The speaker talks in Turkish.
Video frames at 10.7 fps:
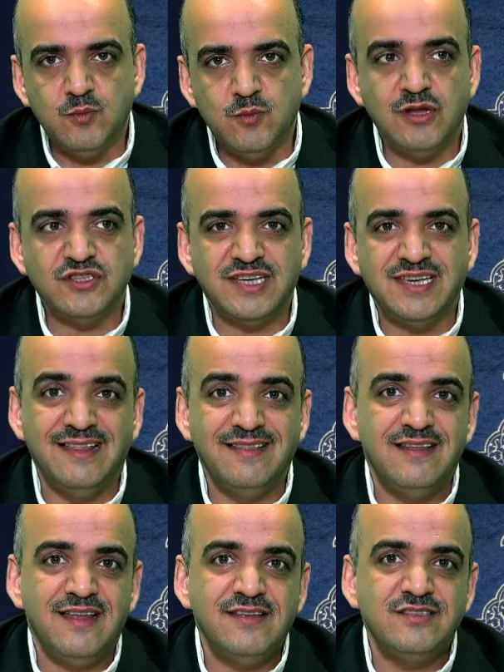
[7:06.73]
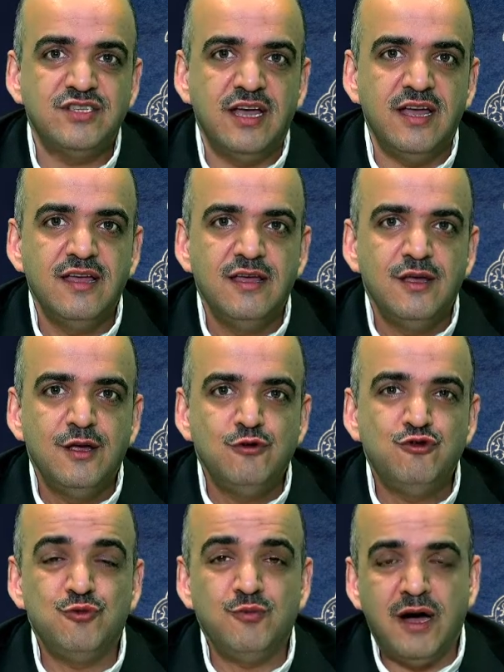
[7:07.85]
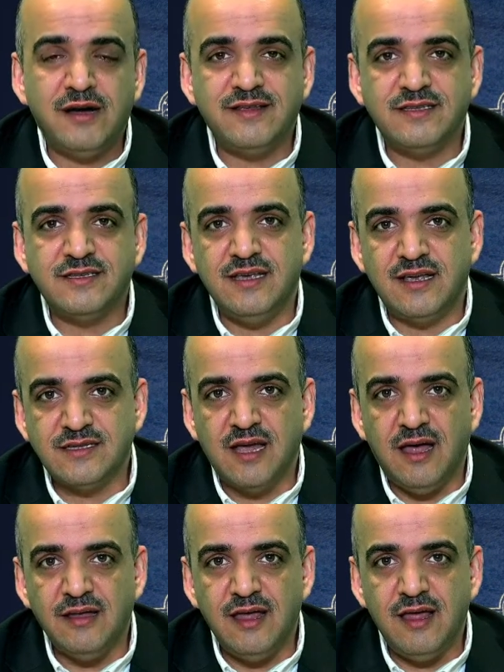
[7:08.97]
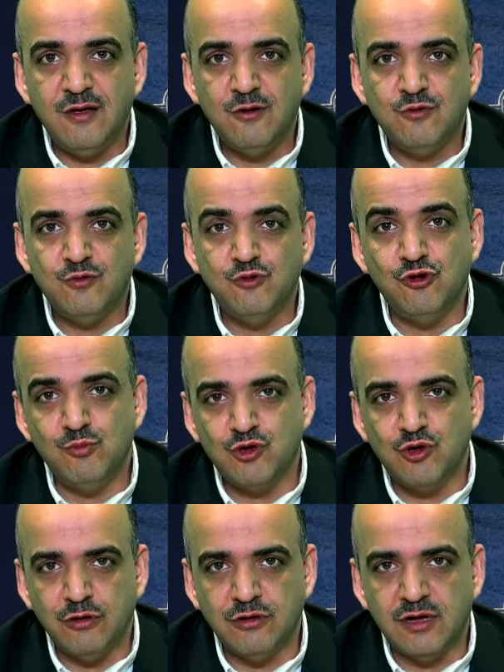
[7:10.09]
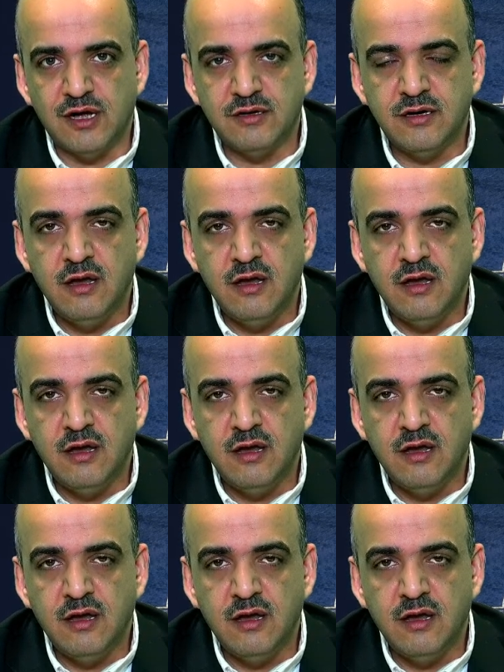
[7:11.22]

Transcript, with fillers: Böylece kendilerince cumartesi yasağına uymuş oldular.